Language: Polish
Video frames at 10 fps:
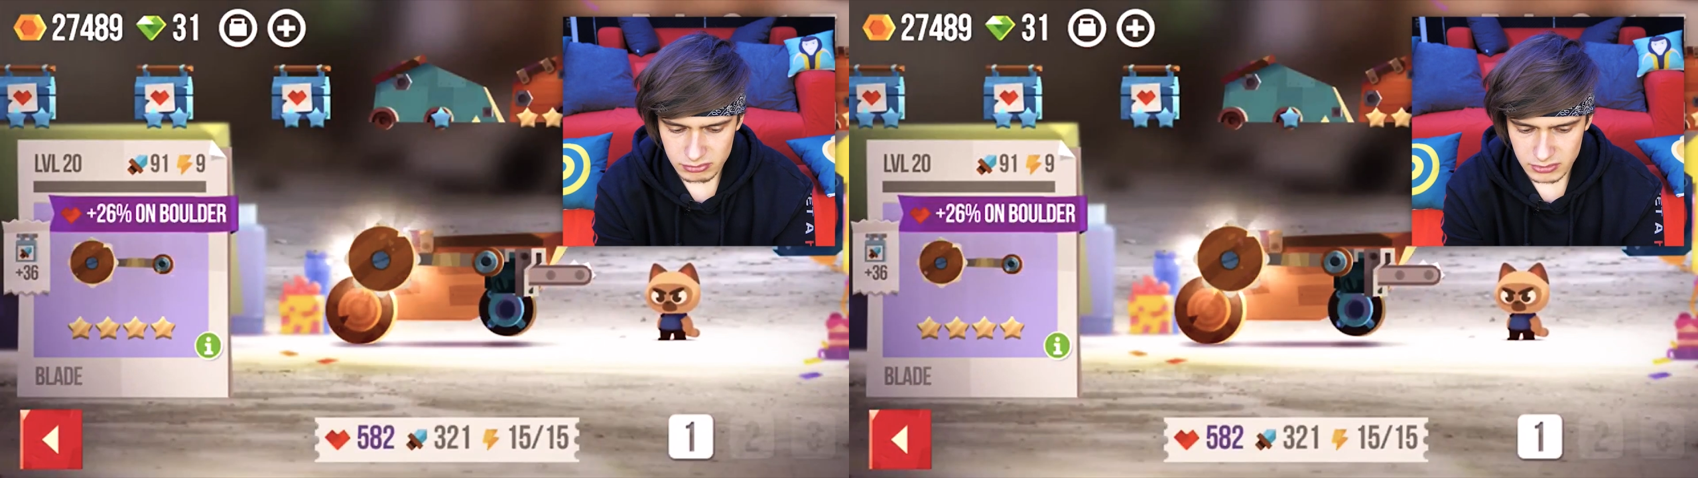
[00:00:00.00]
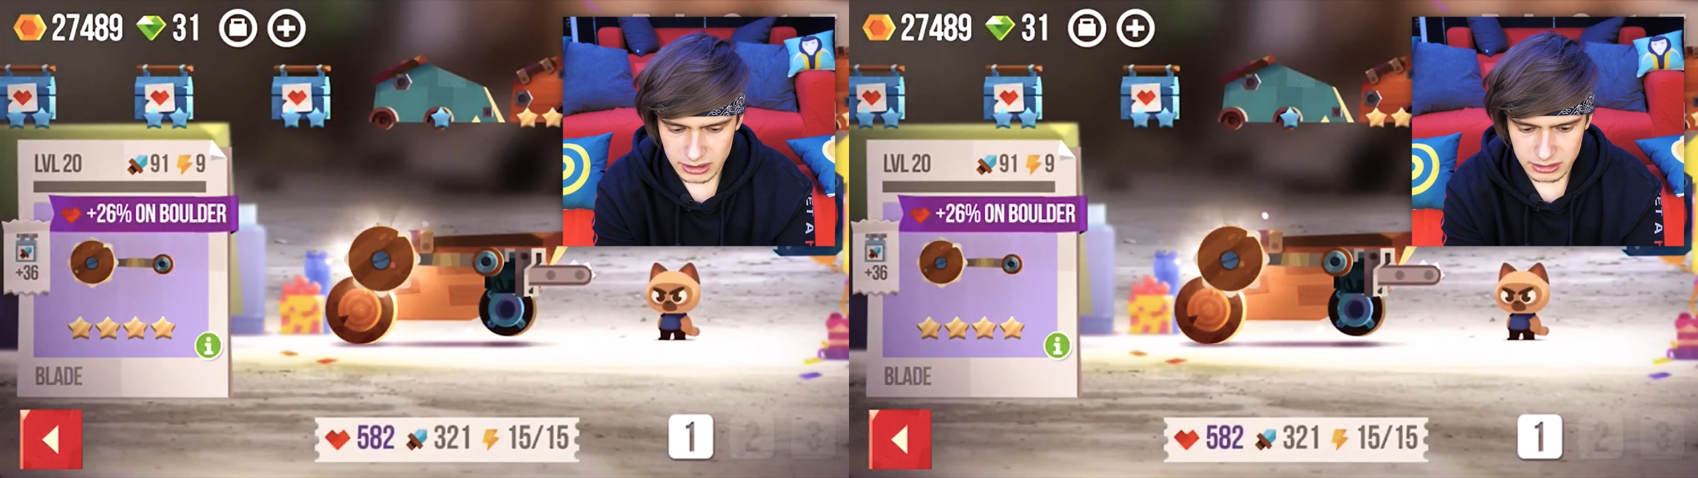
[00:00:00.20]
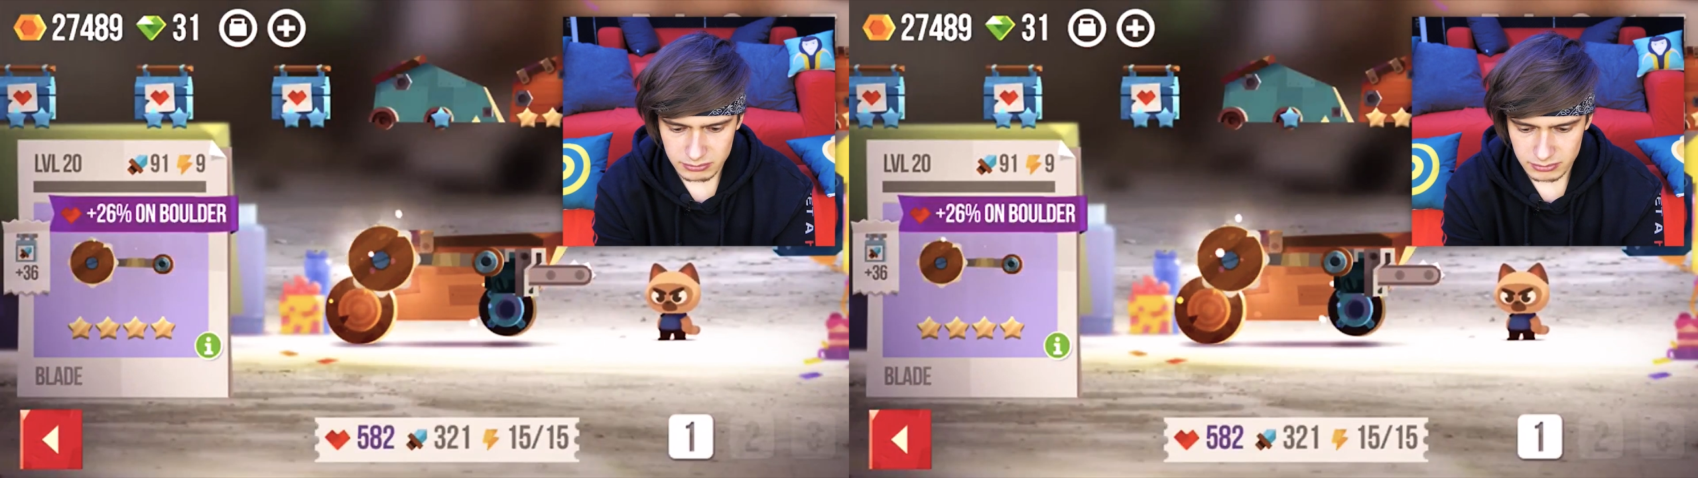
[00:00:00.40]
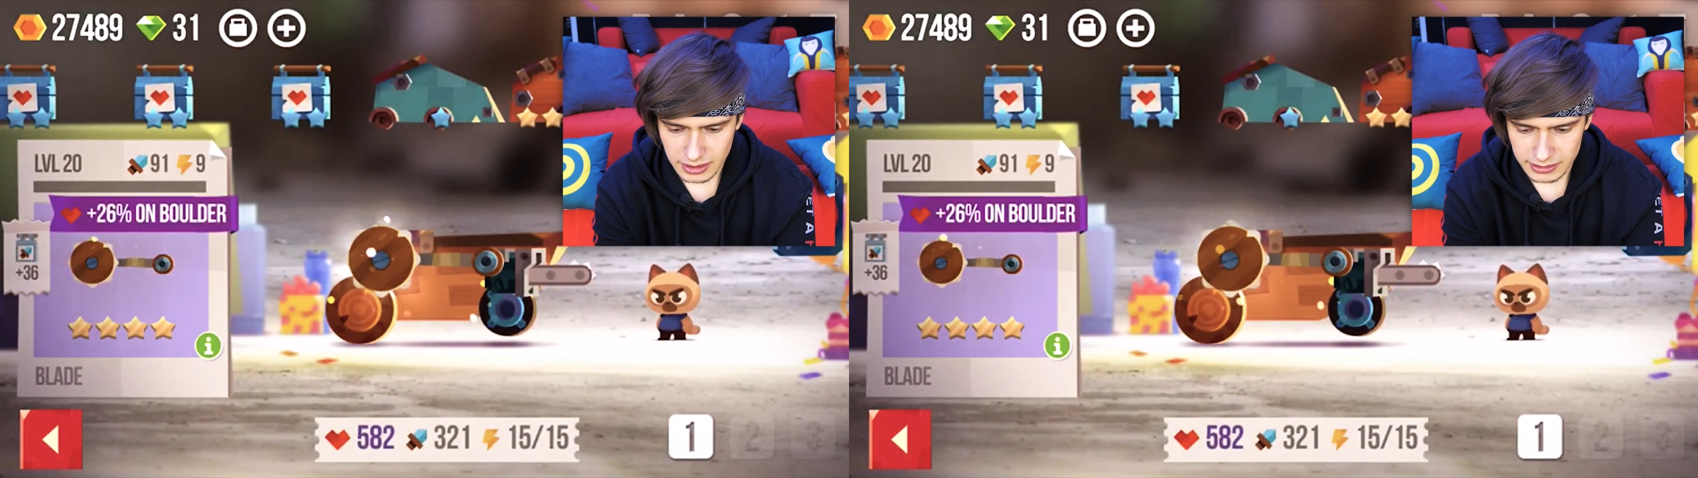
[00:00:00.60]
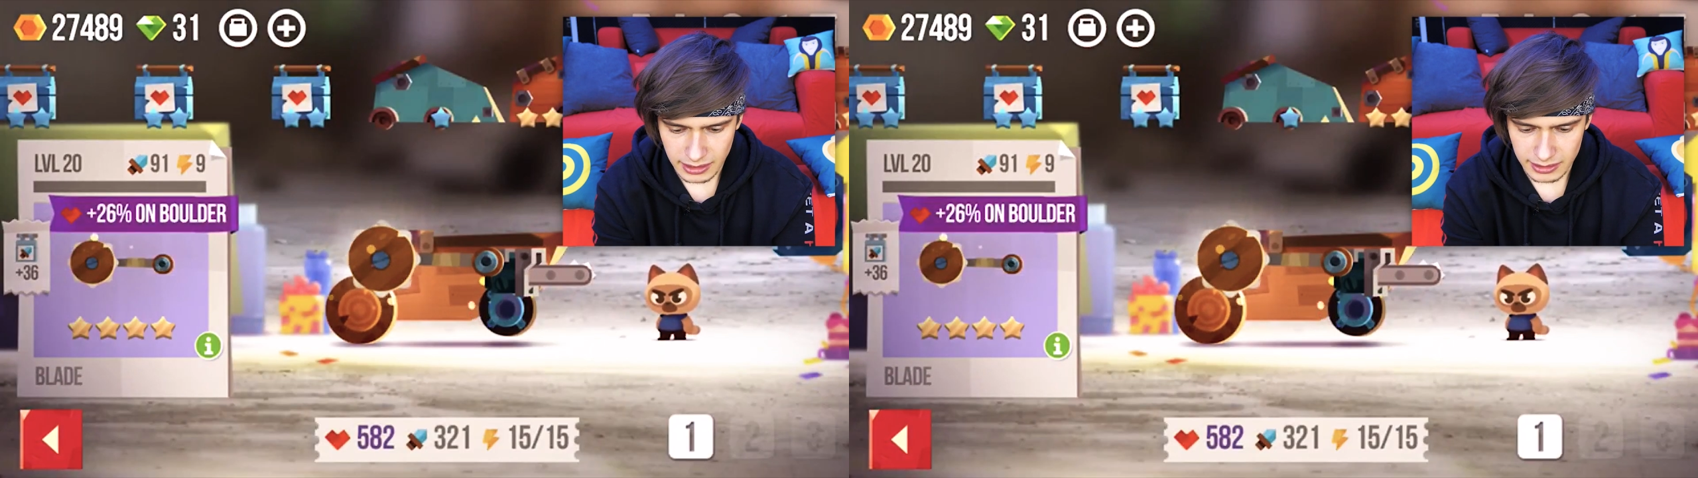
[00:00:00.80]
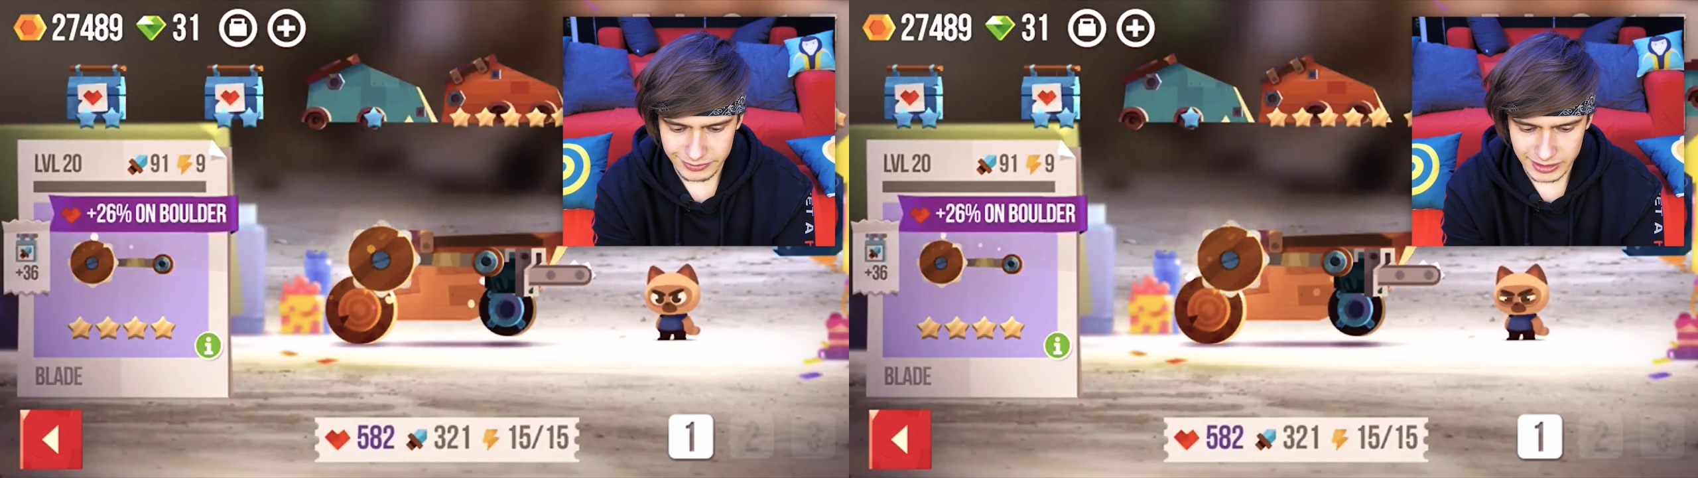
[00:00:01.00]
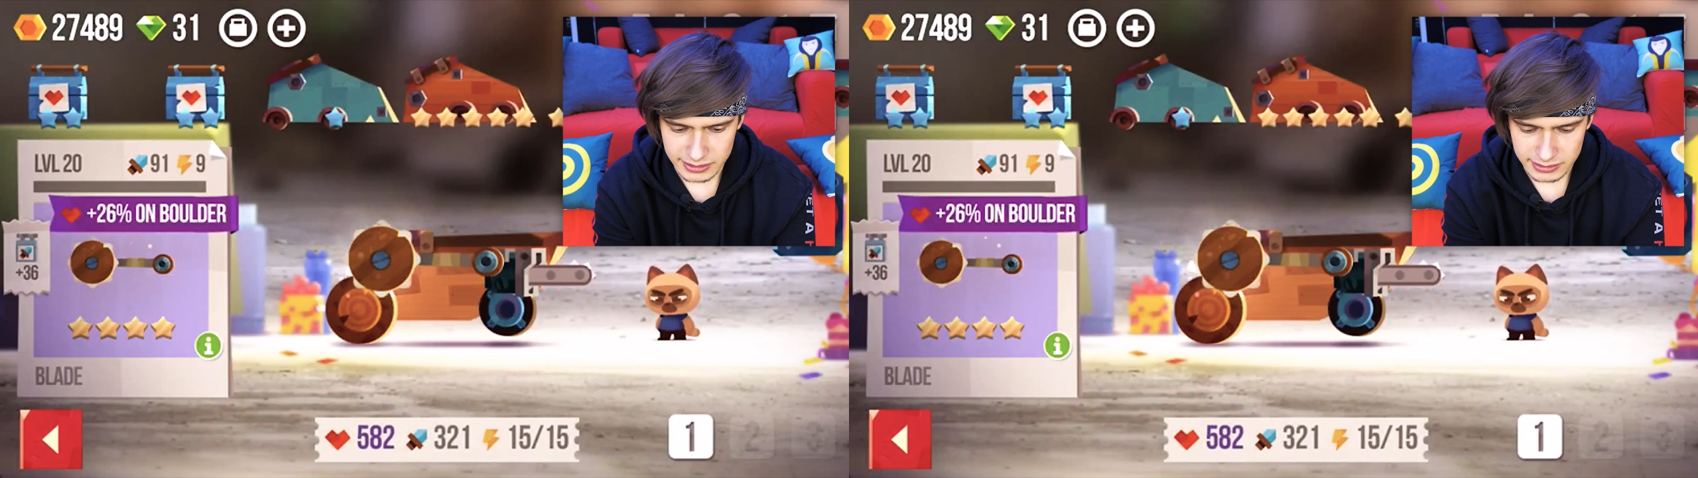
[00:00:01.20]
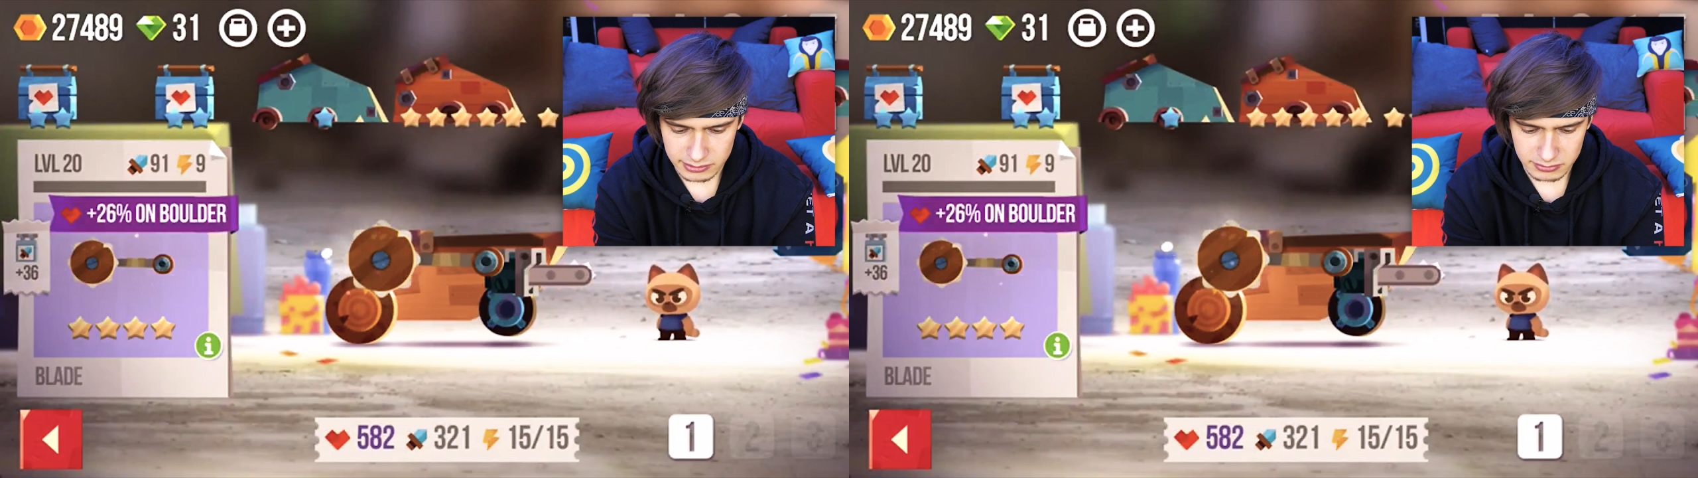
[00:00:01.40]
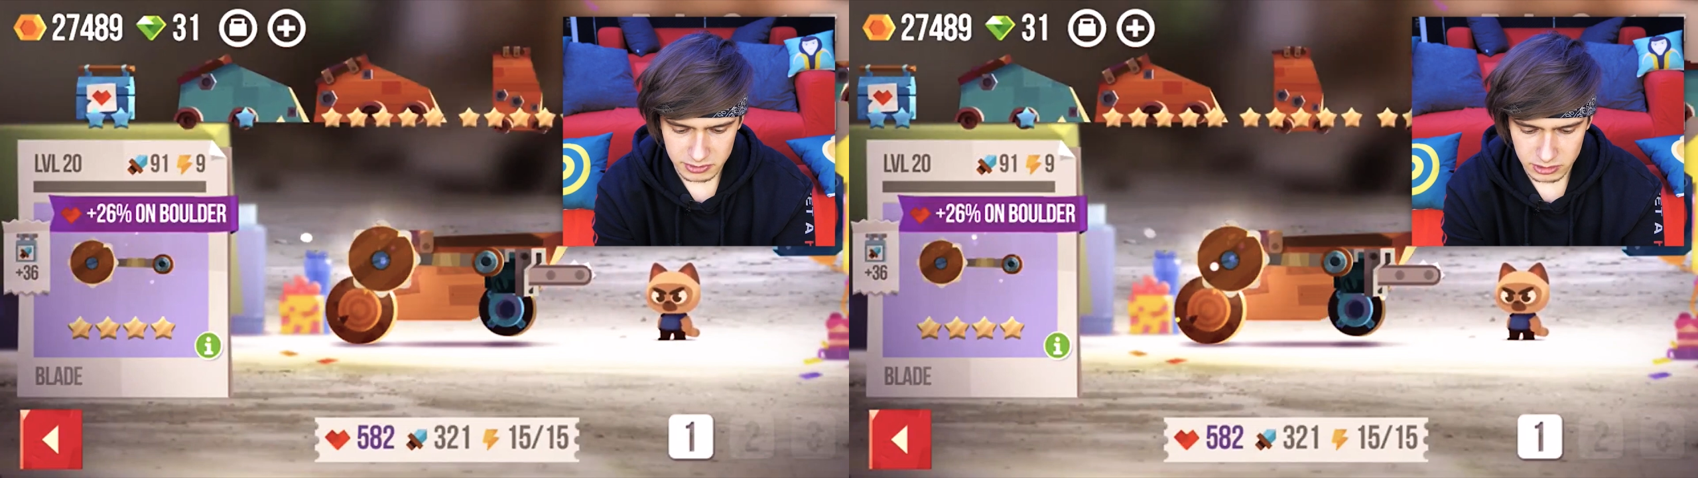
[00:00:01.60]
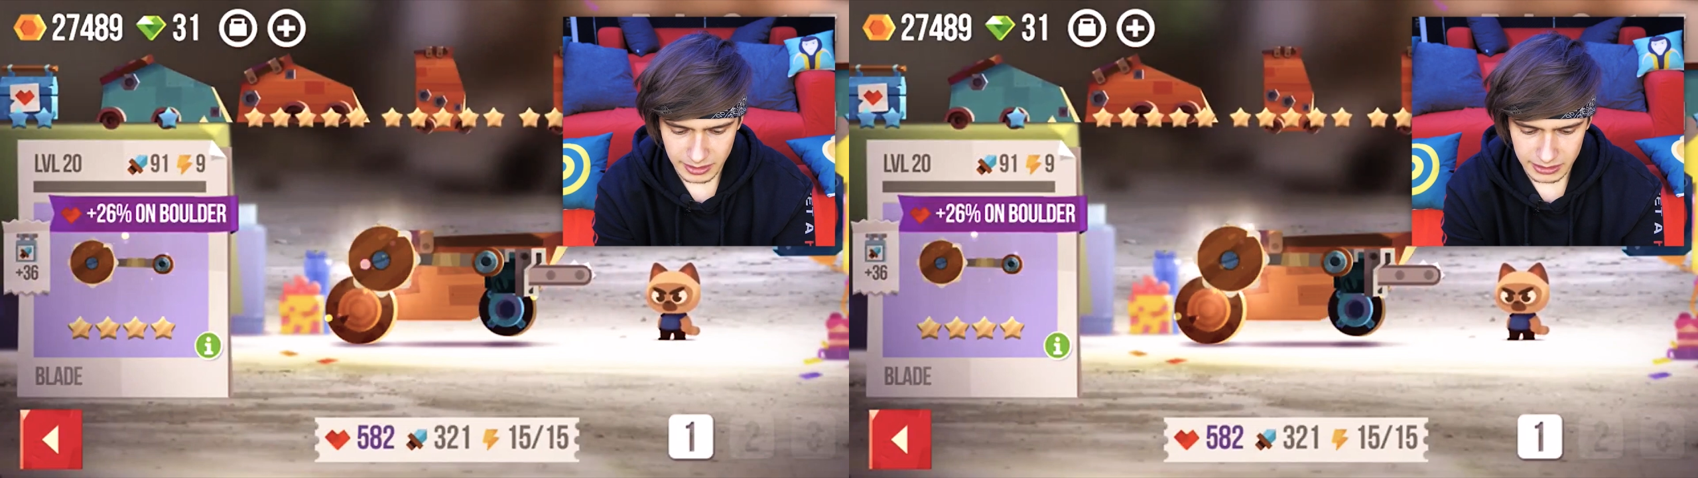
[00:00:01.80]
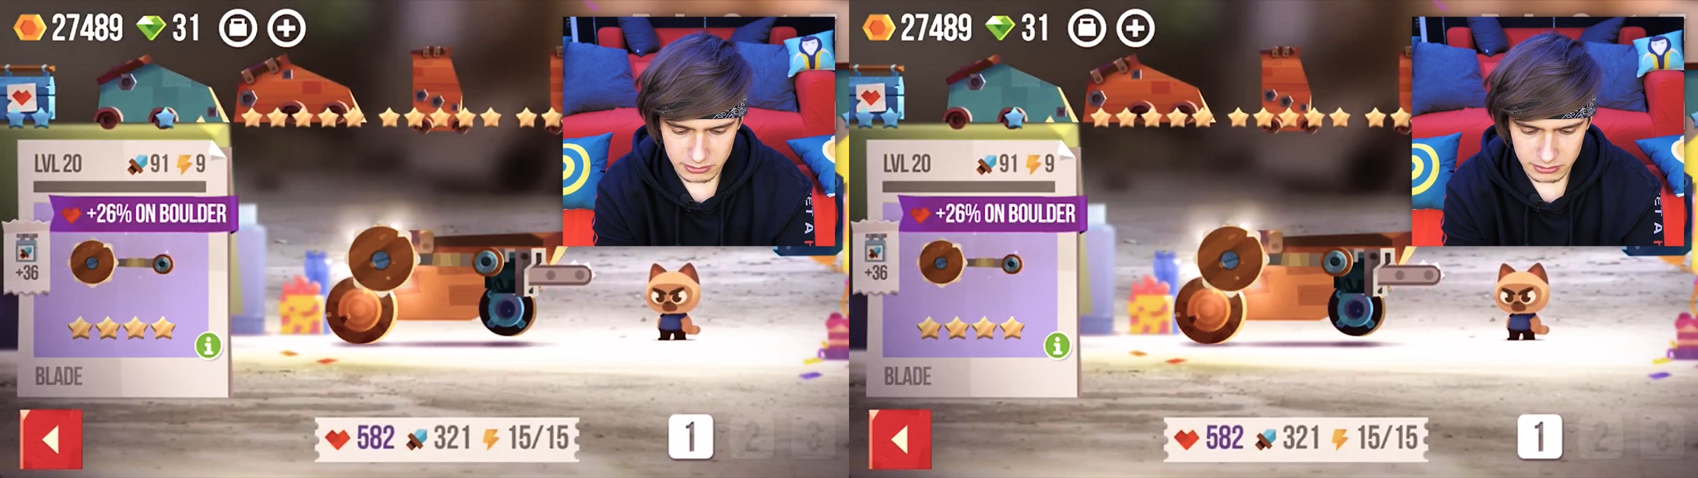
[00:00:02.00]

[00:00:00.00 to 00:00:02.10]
i tak dalej, więc w sumie